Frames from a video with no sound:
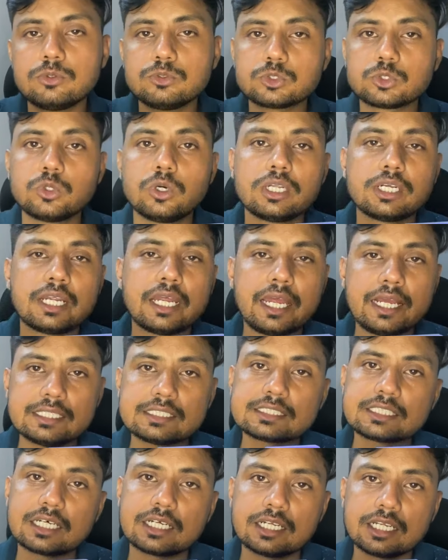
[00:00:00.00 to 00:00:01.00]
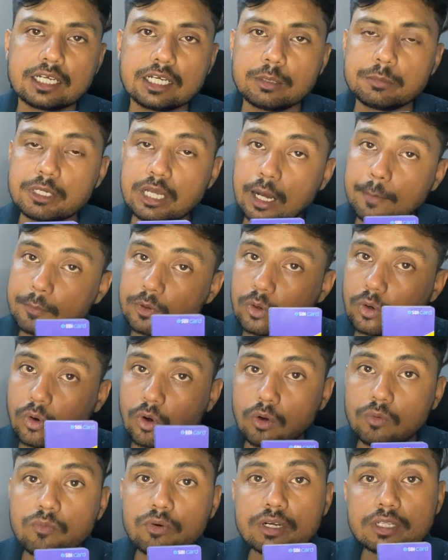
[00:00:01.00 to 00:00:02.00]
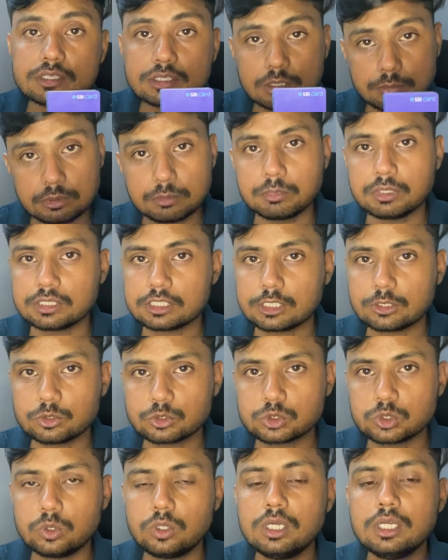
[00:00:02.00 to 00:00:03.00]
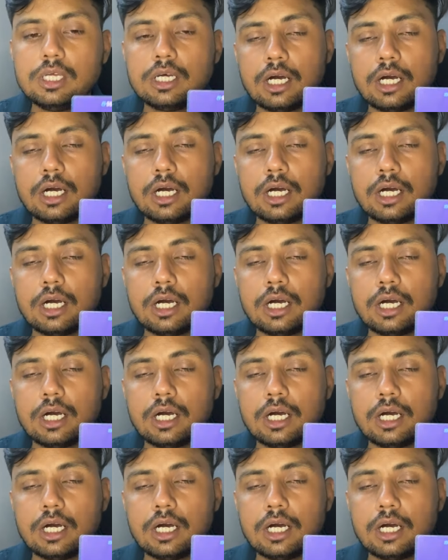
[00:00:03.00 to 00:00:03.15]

उसको एनहेंस करने का भी आपको ऑफर तभी मिलता है दोस्तों